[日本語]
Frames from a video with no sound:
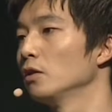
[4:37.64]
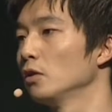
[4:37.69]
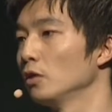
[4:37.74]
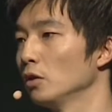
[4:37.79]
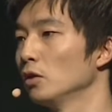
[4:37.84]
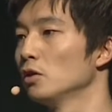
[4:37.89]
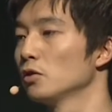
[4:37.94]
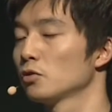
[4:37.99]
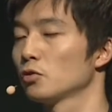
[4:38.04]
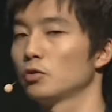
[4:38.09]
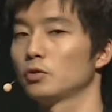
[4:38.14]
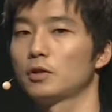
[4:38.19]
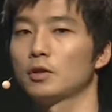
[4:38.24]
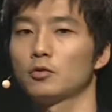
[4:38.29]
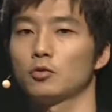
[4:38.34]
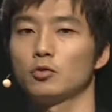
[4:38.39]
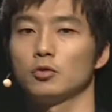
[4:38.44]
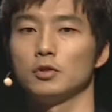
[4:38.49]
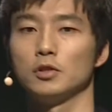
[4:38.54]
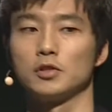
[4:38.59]
ングそういった
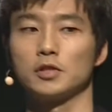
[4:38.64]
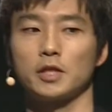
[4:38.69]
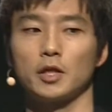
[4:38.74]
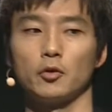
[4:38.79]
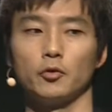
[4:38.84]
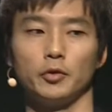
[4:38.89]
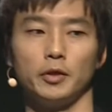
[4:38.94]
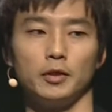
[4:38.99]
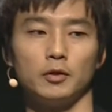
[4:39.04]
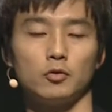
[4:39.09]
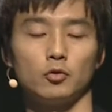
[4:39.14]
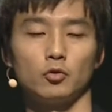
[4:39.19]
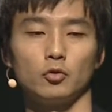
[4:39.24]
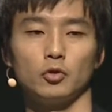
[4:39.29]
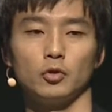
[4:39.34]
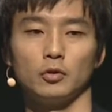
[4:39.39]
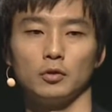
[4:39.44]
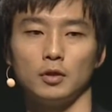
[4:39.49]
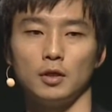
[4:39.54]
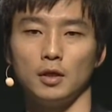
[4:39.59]
ところに力を入れること
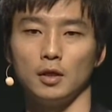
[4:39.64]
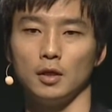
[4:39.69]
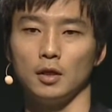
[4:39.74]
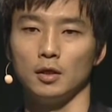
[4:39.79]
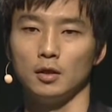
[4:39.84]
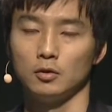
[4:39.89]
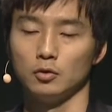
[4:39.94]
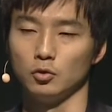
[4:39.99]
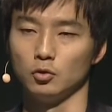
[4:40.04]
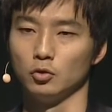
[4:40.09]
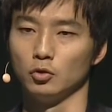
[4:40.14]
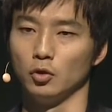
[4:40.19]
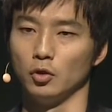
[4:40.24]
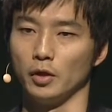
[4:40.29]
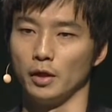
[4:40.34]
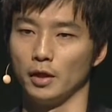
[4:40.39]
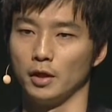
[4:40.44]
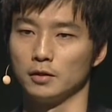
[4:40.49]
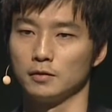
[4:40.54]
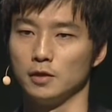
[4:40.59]
によってどんどん、
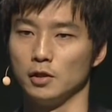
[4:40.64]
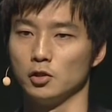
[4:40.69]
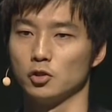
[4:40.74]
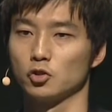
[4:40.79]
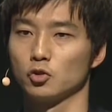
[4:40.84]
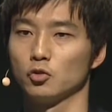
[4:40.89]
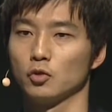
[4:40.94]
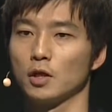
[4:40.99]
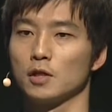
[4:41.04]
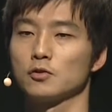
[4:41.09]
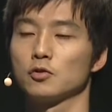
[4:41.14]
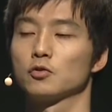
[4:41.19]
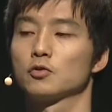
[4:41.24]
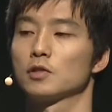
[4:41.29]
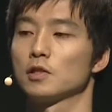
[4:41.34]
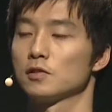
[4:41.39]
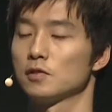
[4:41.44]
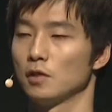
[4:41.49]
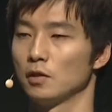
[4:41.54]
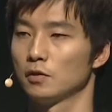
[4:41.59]
えー、成長を加速
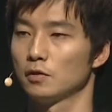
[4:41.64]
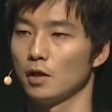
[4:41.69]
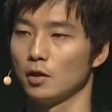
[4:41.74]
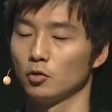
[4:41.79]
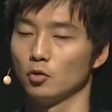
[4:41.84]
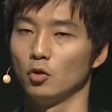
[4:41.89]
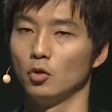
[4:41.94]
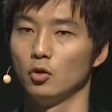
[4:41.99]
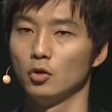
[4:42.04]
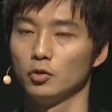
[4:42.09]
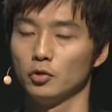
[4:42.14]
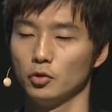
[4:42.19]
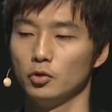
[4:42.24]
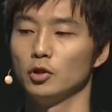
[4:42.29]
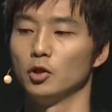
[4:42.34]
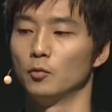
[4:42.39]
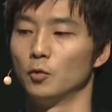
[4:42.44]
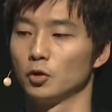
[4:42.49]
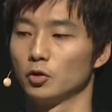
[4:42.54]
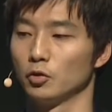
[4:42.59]
させていきたいというふう
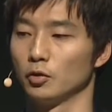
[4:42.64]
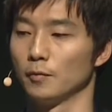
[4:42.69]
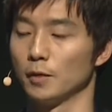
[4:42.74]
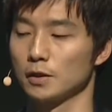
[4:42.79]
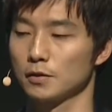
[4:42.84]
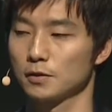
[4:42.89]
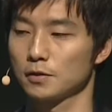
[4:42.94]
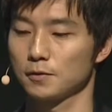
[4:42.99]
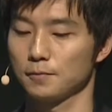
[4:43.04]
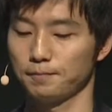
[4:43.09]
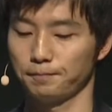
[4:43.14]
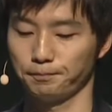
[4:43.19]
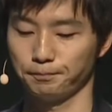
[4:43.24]
に思っております